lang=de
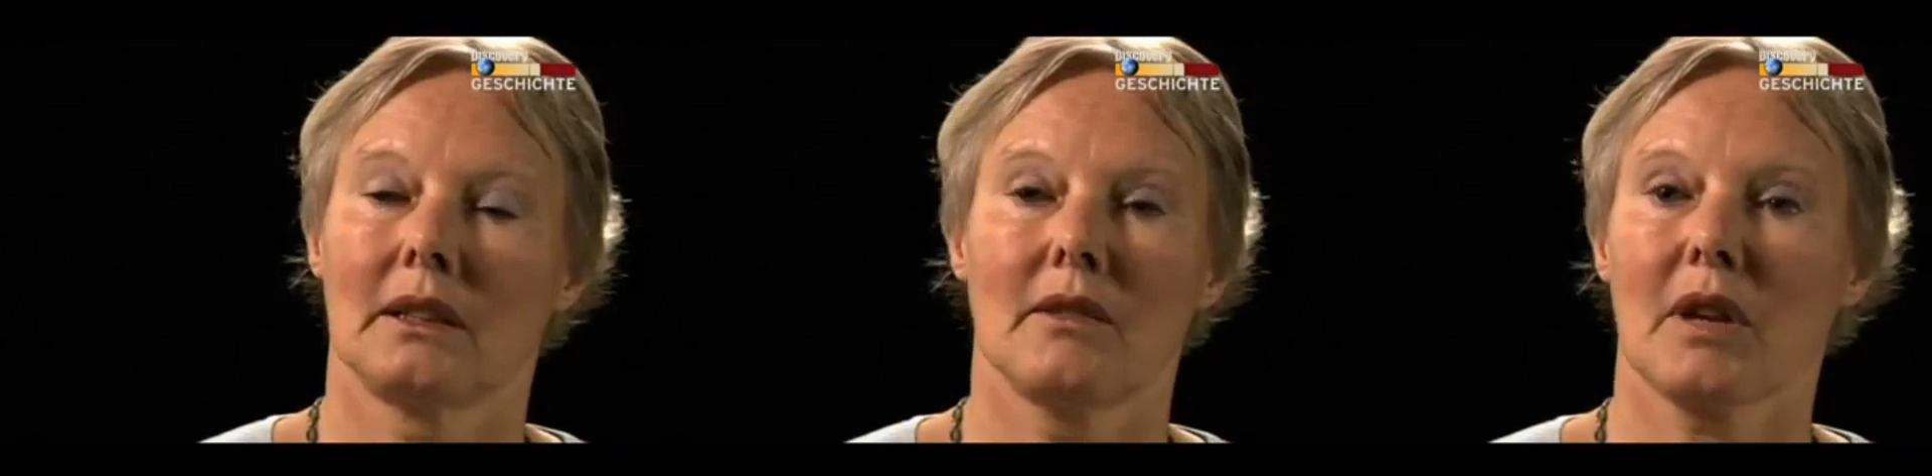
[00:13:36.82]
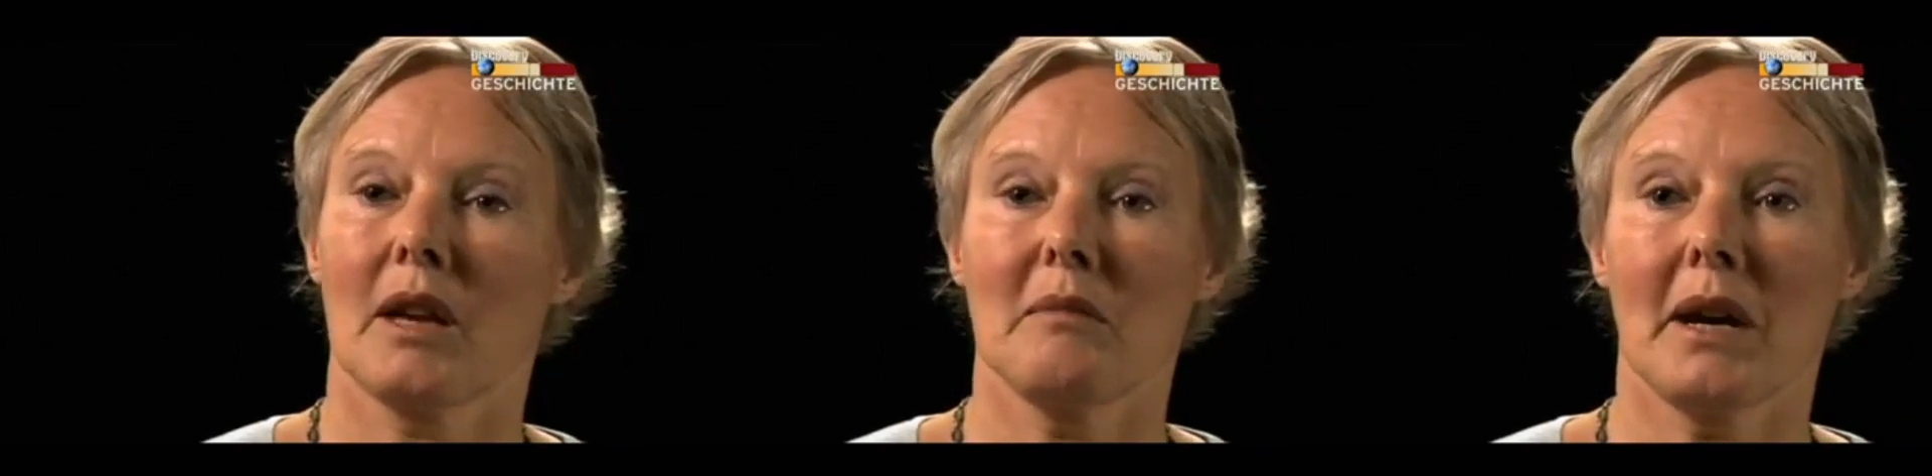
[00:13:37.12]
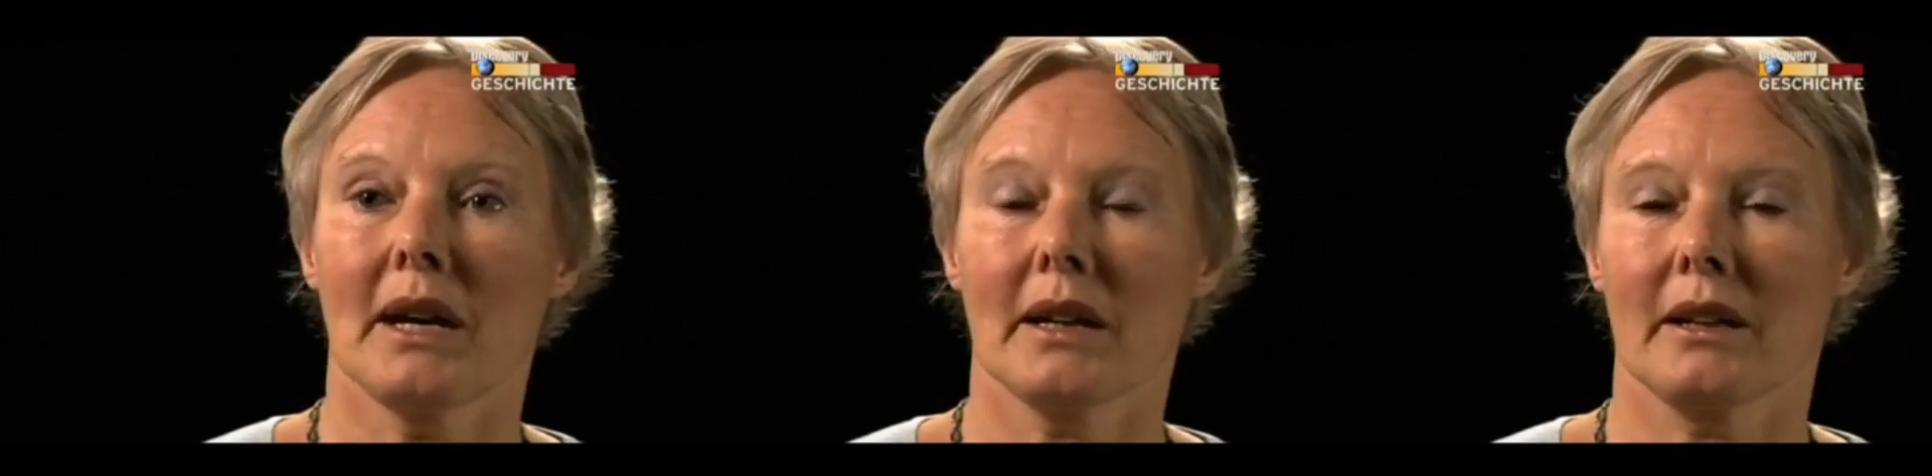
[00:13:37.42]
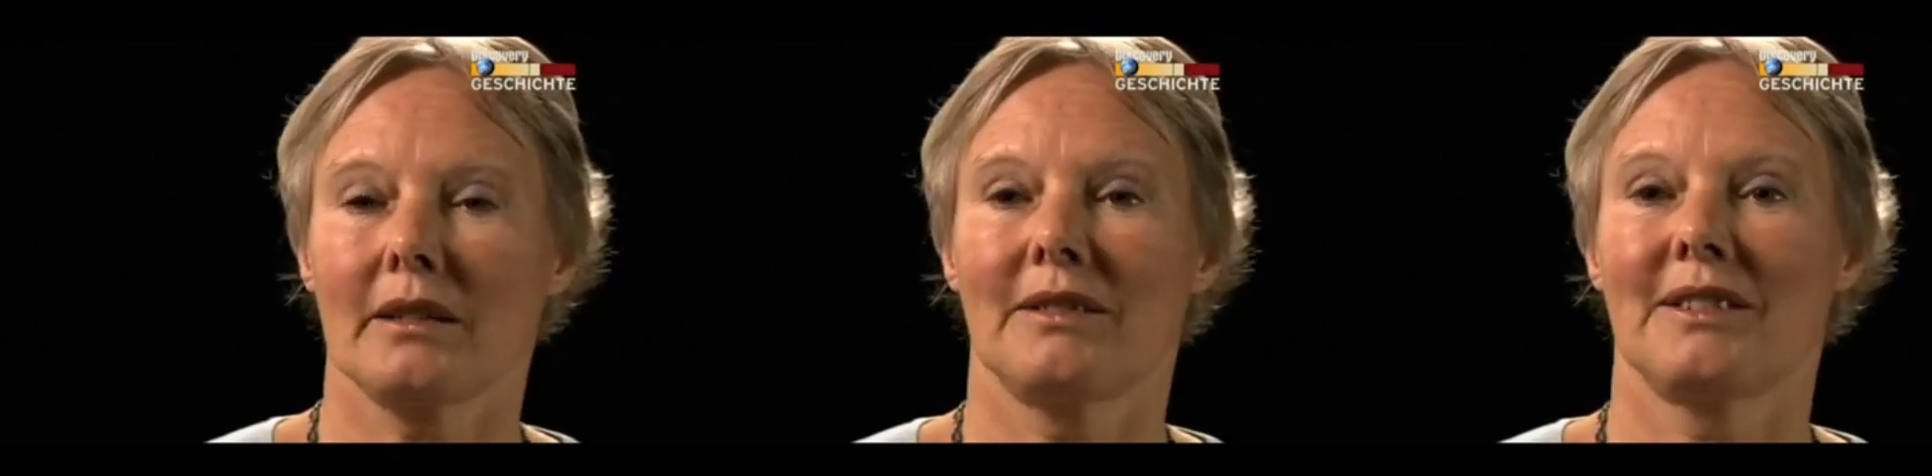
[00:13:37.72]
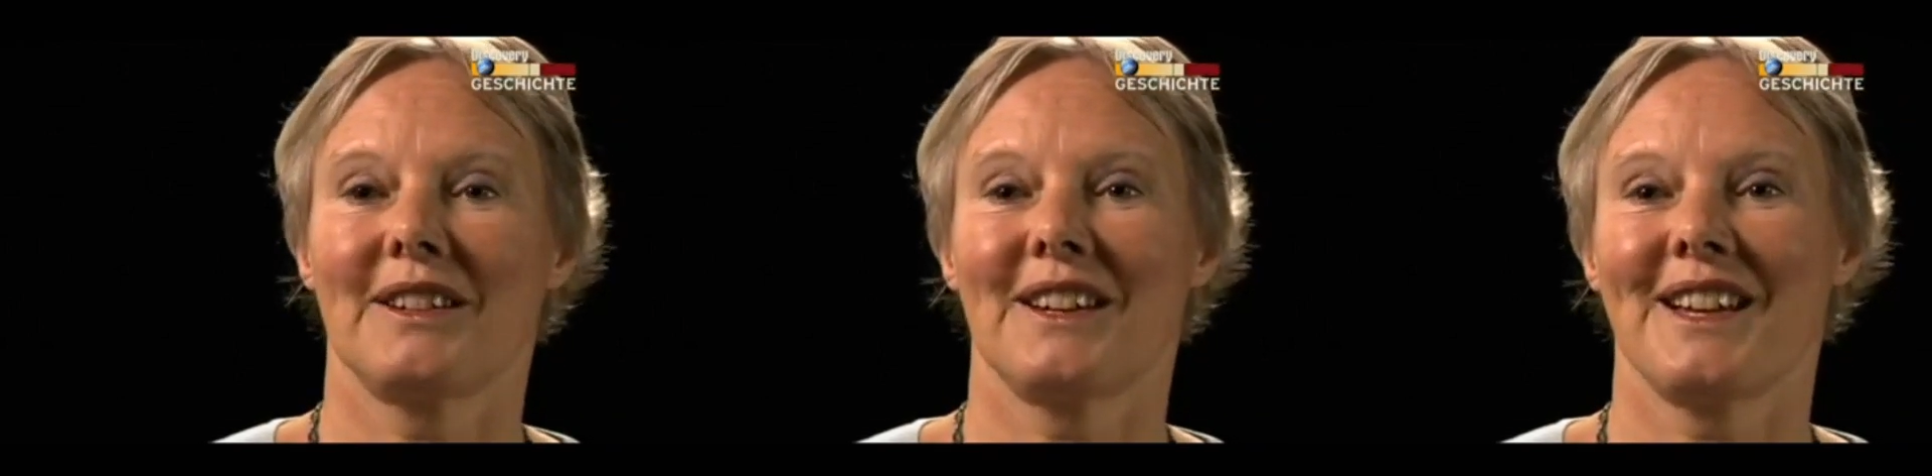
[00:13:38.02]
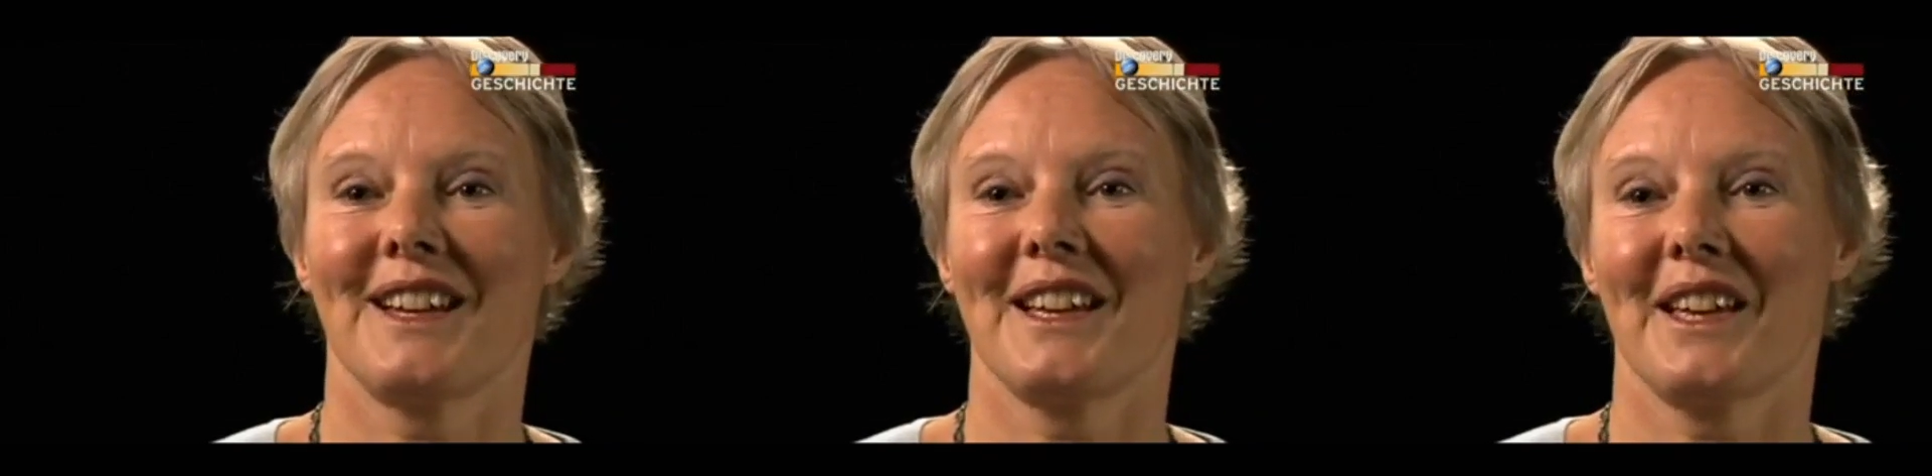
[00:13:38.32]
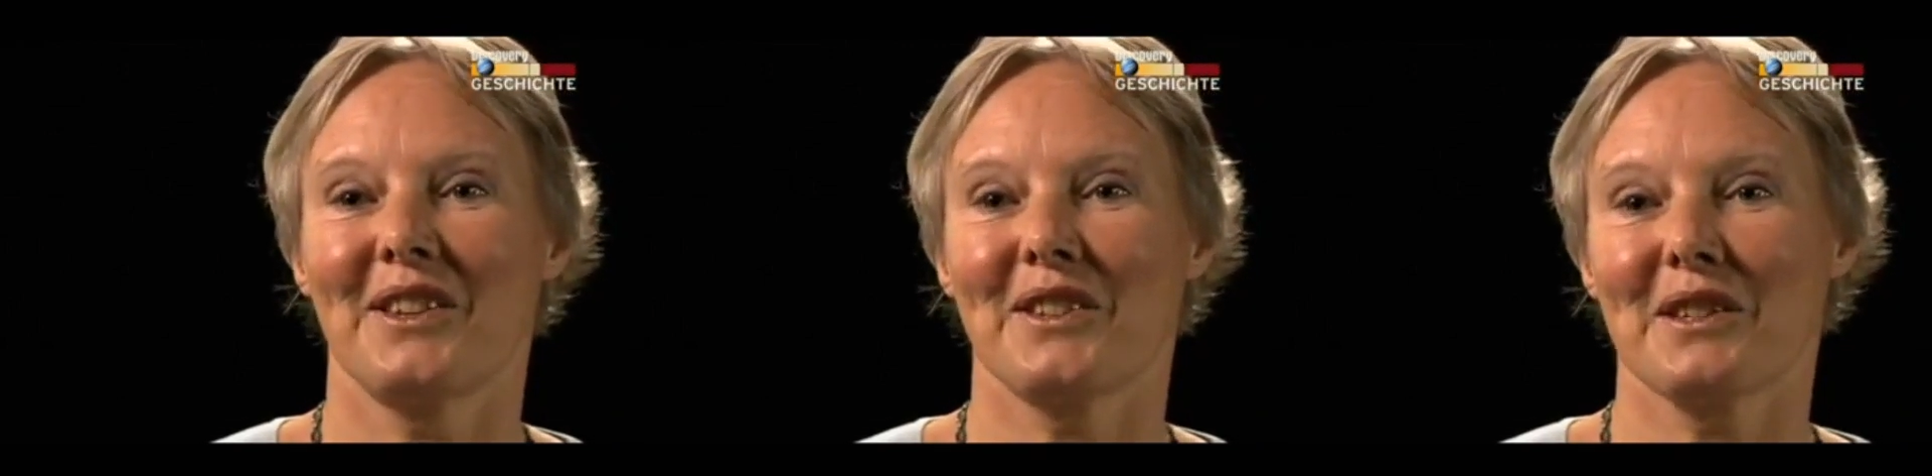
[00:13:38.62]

Er schickte ein Fax, in dem er dem Volk von